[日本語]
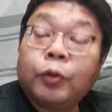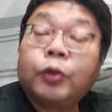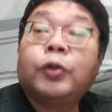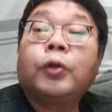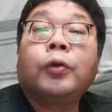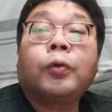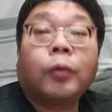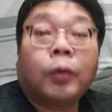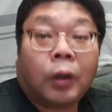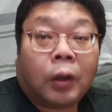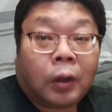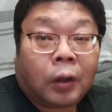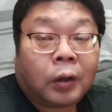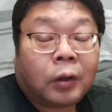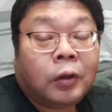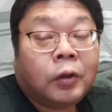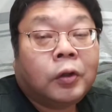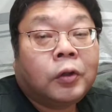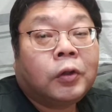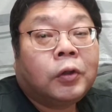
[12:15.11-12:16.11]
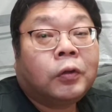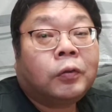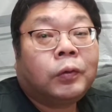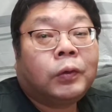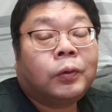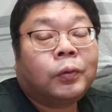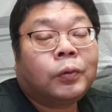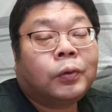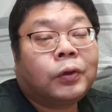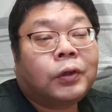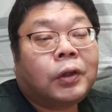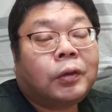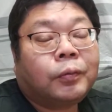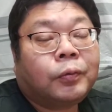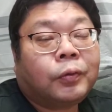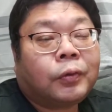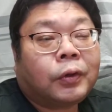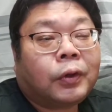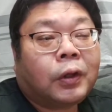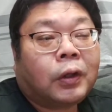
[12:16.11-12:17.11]
面白いのが Windows
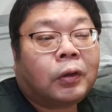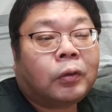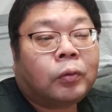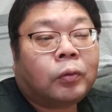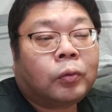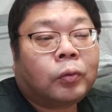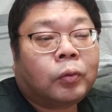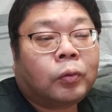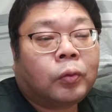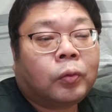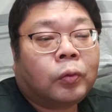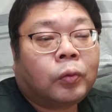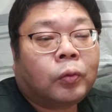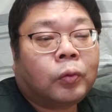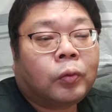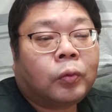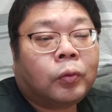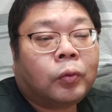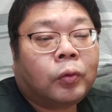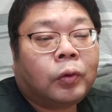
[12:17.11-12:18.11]
11ってあの